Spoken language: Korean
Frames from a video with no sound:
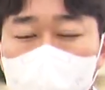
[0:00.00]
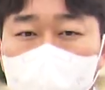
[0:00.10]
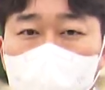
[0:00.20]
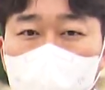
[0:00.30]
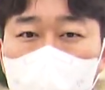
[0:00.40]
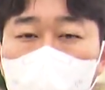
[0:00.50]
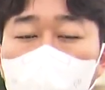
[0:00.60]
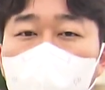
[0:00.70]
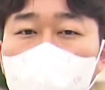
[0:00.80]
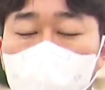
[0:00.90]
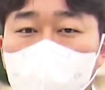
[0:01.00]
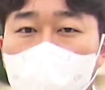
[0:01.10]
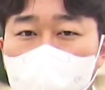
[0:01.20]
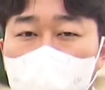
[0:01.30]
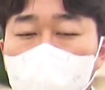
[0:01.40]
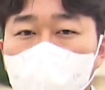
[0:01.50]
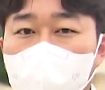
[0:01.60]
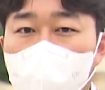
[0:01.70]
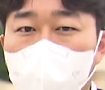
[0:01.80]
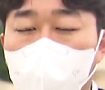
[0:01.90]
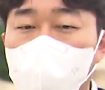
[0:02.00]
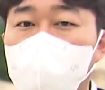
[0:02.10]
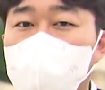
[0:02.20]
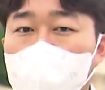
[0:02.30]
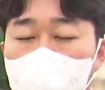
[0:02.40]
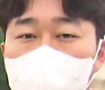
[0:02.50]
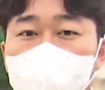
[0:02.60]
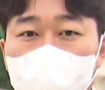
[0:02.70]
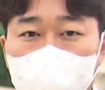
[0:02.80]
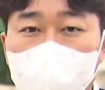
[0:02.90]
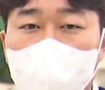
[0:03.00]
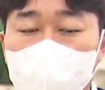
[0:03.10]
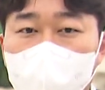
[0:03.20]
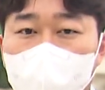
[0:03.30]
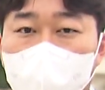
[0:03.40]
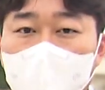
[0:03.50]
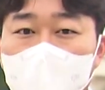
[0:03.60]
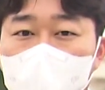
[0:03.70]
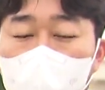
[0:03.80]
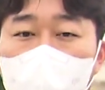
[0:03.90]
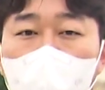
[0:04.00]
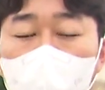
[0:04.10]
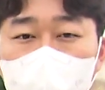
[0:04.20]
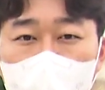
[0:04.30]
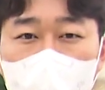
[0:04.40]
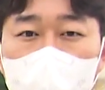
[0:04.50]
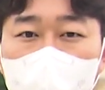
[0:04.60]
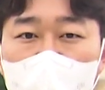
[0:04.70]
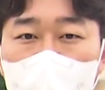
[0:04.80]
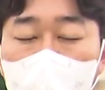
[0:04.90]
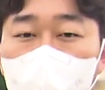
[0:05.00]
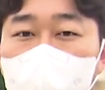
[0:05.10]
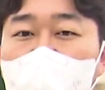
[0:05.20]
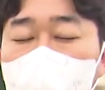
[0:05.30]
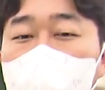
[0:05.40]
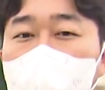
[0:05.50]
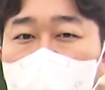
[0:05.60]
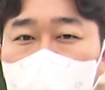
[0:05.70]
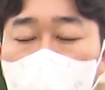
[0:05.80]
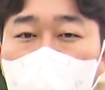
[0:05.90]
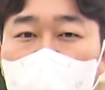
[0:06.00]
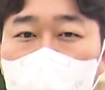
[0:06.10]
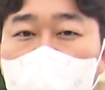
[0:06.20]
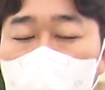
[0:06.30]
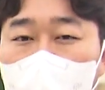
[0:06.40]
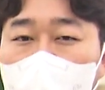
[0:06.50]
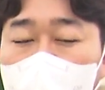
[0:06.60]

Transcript: 측은 코로나 일구 예방을 위해 오는 사월 십일까지는 정원의 오십 퍼센트만 모두 사전 예약제로 받을 예정이라